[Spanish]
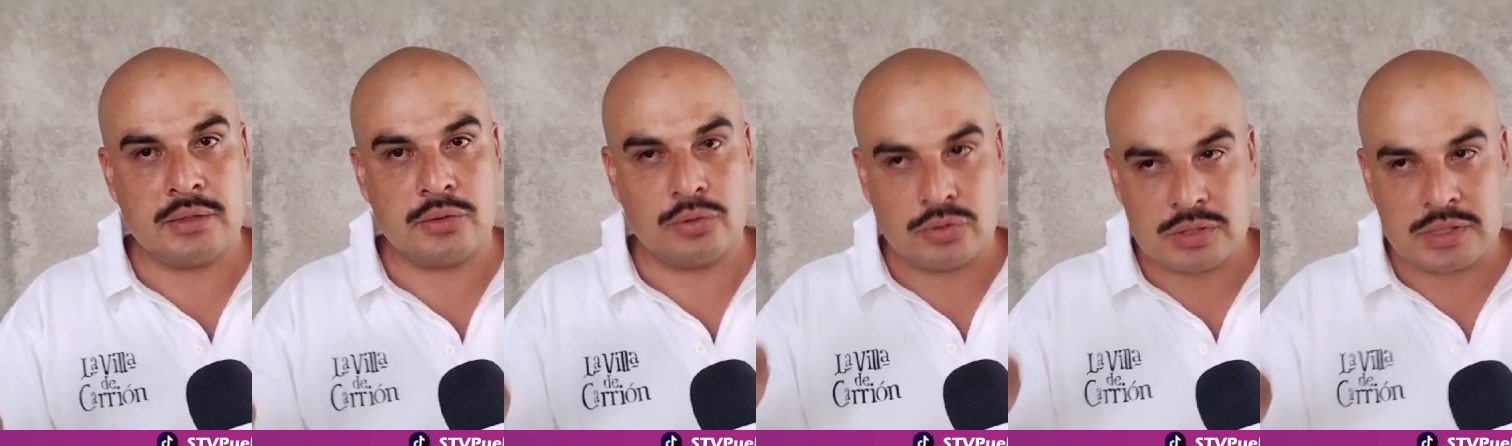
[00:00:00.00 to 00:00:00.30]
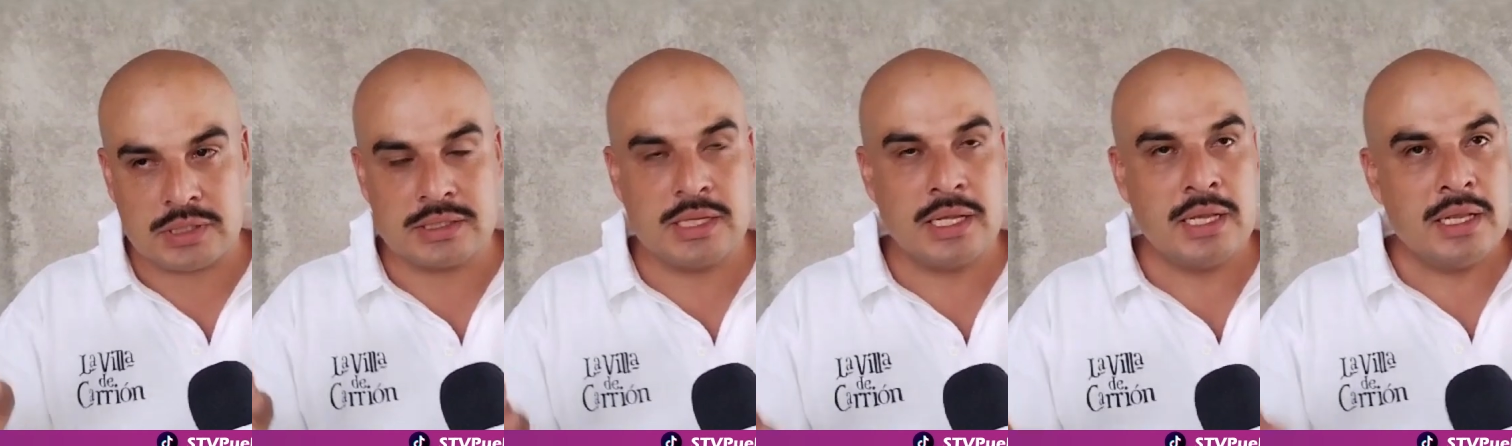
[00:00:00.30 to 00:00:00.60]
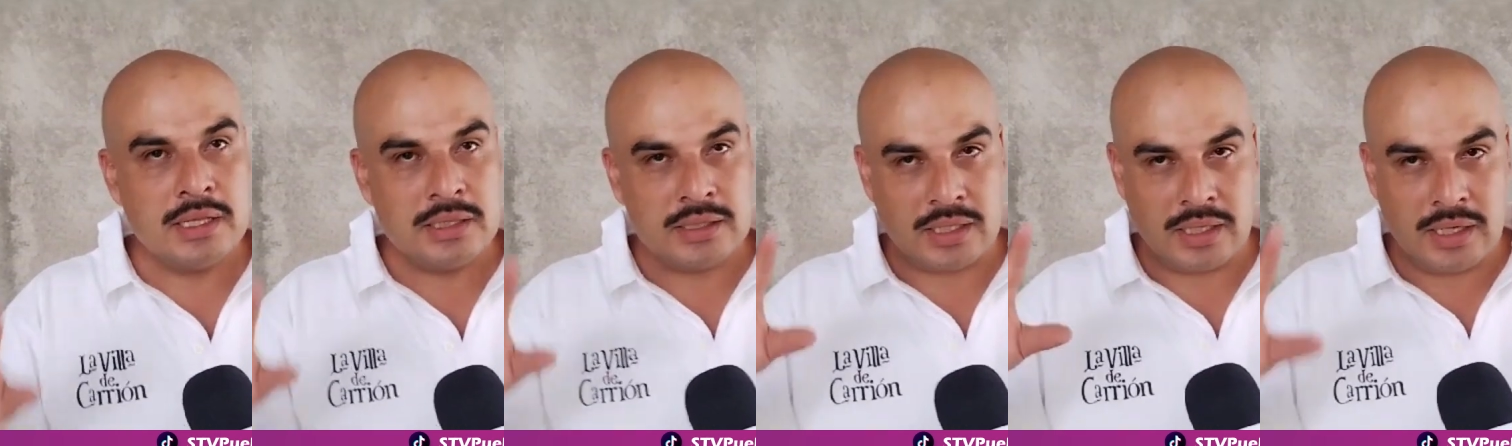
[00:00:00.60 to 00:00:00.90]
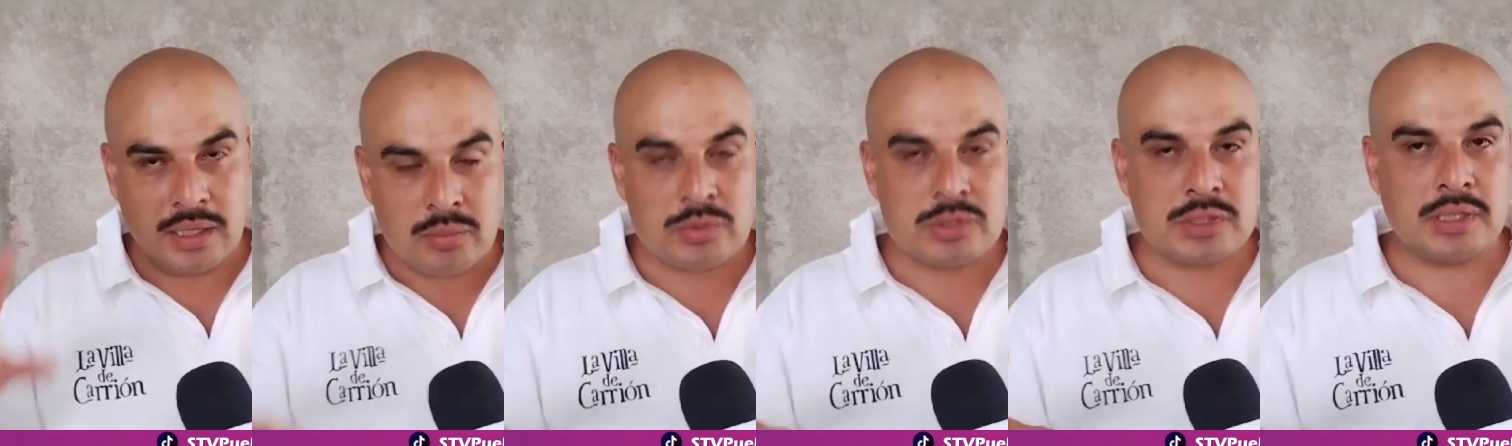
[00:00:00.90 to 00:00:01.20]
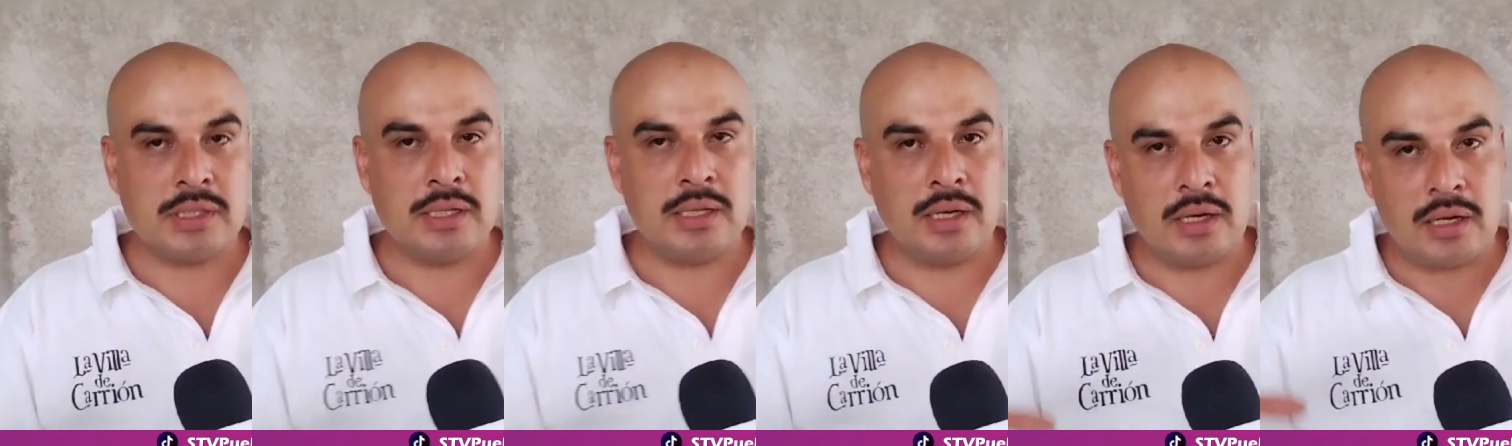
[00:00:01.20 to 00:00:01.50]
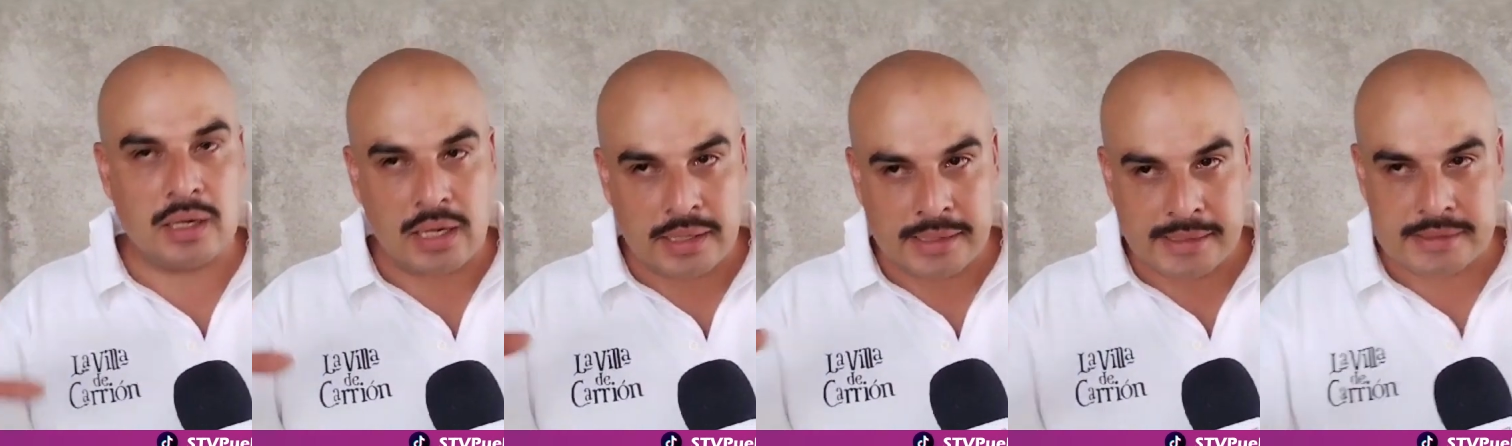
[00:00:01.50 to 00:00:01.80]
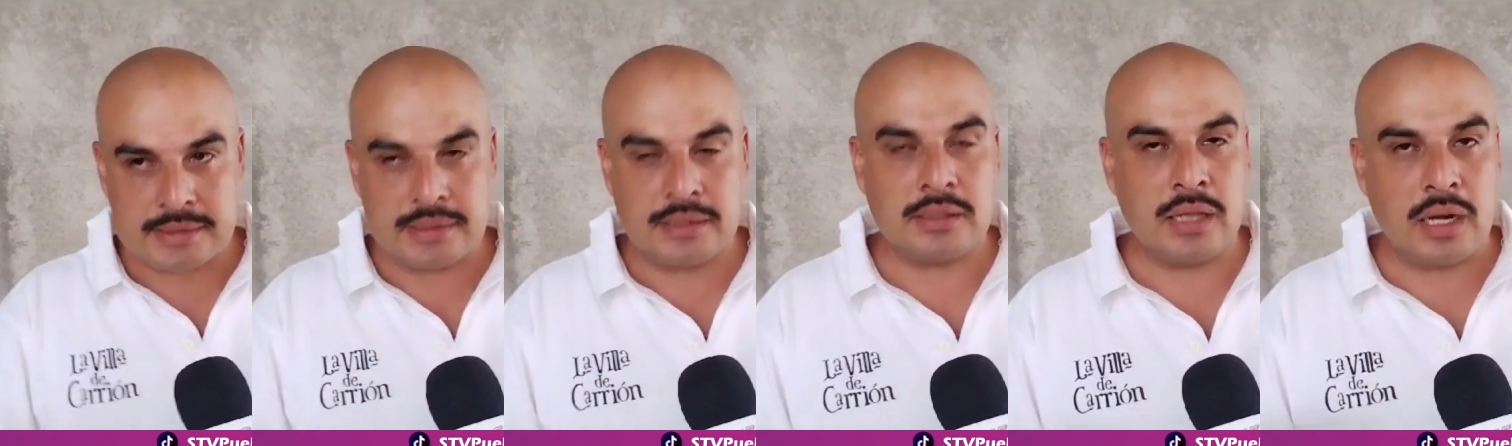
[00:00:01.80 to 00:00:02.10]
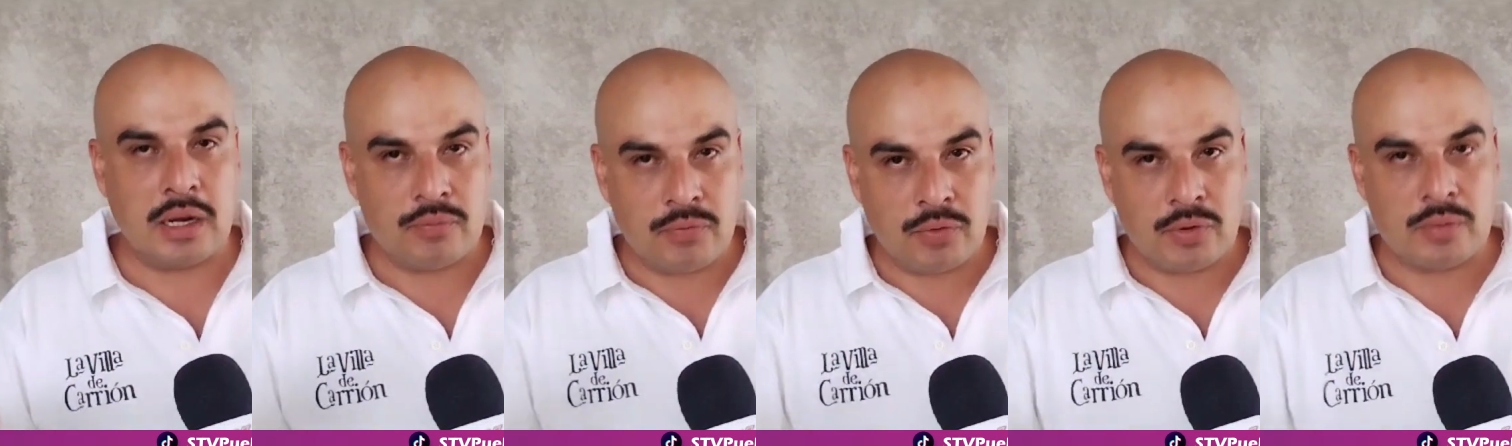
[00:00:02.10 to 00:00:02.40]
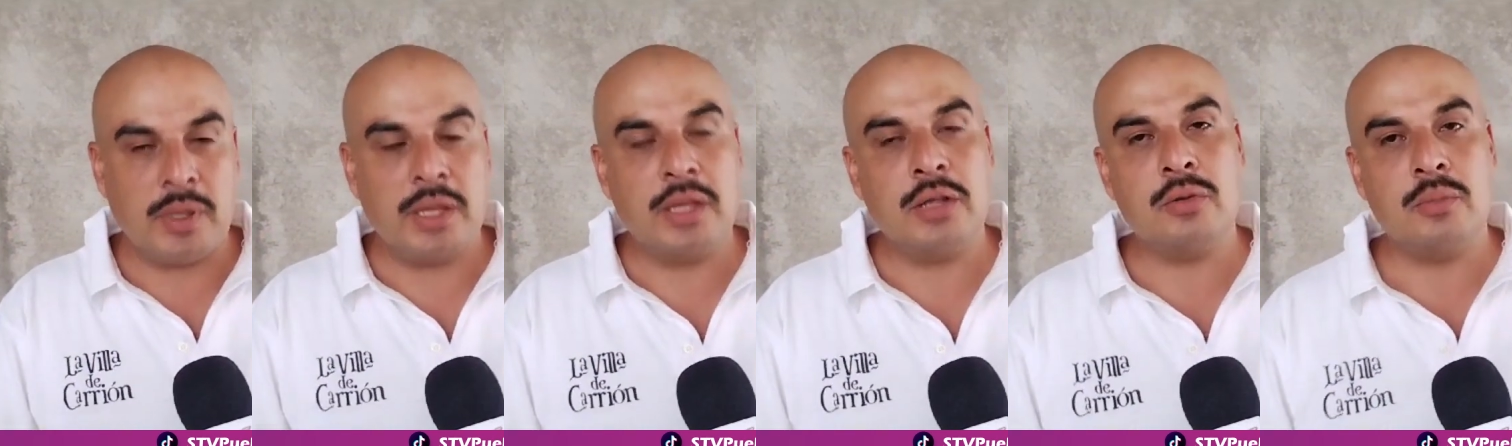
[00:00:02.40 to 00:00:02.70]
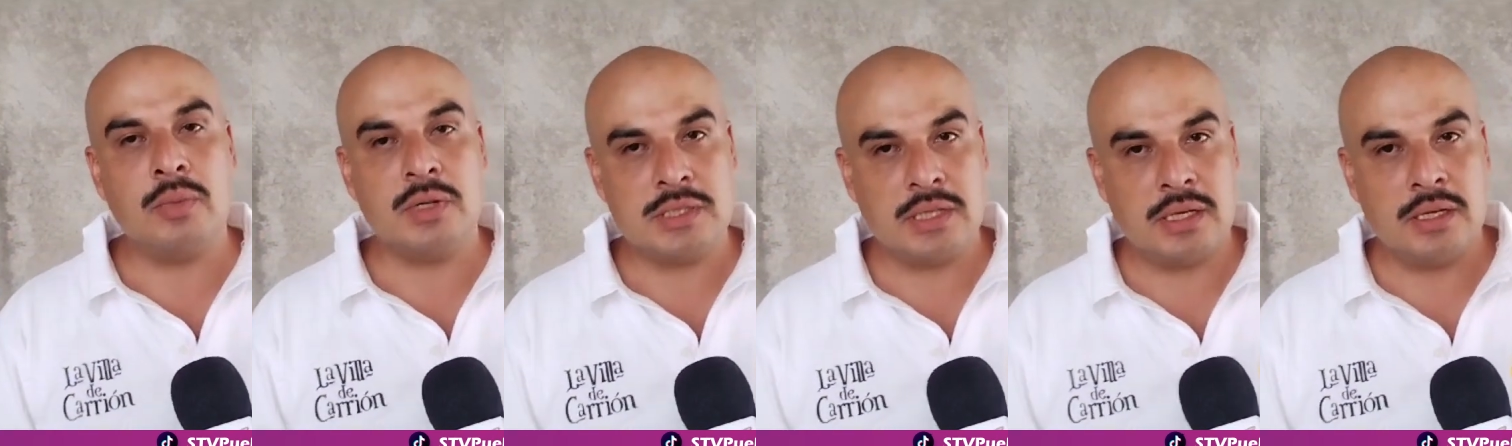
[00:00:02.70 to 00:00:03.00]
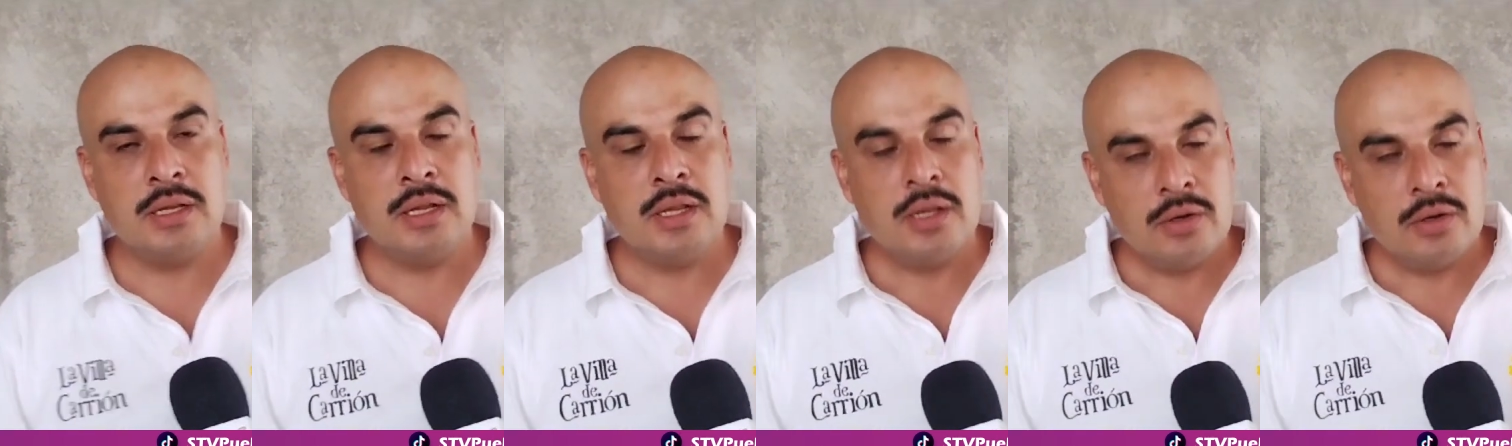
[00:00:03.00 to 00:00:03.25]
Entonces, tenemos que tener la receta, la forma de cómo hacer